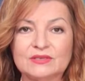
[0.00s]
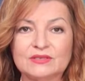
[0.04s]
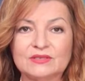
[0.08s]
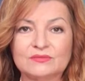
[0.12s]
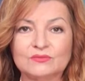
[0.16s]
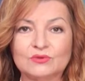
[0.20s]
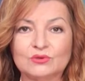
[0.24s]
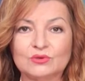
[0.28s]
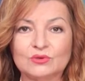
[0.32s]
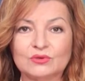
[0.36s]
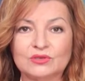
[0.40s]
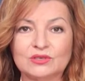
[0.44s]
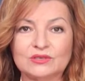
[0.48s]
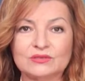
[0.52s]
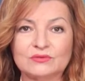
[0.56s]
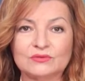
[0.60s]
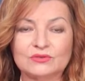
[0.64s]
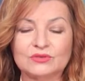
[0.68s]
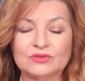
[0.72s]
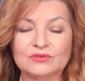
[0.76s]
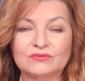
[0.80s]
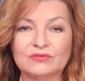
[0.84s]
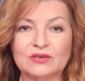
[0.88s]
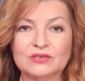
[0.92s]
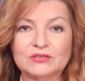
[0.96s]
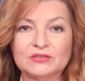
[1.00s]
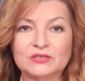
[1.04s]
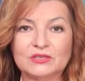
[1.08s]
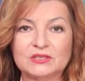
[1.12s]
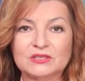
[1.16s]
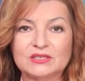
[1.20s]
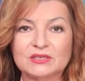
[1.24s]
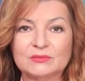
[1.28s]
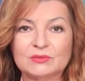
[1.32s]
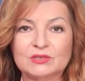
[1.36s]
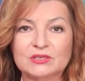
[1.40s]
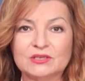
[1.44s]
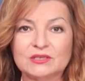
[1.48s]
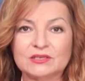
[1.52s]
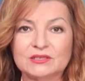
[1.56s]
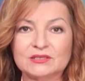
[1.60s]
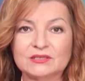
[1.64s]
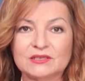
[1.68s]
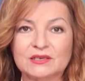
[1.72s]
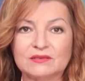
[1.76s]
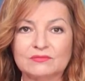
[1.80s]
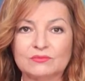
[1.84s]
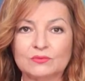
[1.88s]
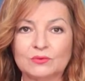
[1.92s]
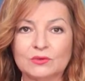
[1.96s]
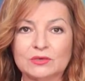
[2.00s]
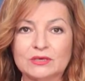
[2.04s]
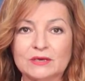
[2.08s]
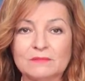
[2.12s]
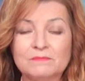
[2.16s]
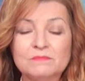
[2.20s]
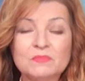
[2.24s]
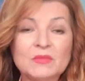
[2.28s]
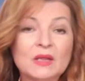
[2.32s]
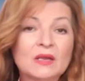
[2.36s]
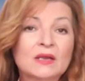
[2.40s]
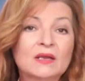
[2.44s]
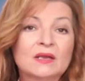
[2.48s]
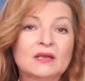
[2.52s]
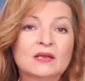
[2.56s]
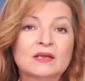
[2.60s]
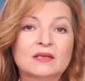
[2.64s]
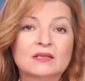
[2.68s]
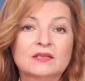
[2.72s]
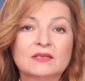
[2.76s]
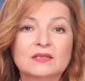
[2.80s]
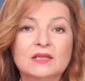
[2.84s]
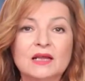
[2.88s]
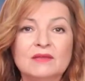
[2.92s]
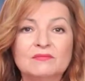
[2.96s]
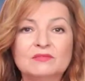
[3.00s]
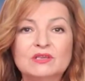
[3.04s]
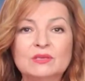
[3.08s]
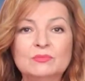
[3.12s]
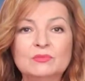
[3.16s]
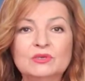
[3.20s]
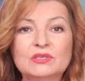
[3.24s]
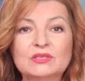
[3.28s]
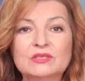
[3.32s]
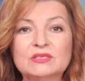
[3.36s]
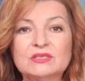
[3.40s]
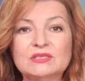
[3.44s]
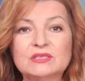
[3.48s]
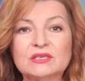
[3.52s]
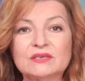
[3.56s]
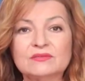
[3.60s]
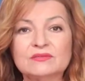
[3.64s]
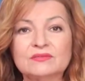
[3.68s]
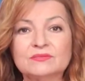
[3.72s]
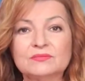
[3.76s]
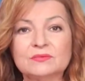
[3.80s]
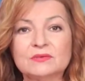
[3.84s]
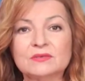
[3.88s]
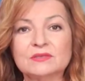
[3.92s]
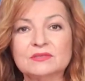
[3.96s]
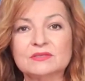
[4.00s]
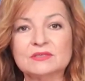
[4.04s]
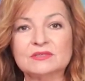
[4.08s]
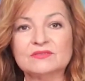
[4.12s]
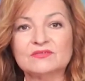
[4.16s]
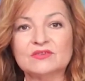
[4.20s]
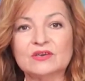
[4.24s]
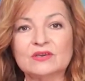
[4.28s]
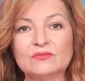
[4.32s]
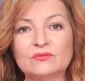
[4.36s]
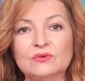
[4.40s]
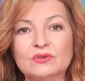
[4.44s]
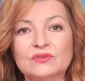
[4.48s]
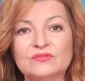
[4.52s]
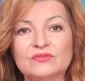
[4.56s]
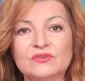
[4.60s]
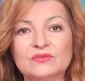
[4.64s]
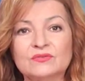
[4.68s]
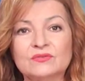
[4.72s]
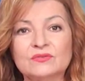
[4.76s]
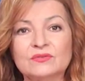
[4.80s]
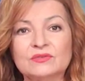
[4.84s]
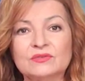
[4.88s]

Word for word: Сегодня у нас очень важная тема для разговора. Недавно министром э, цифровой э,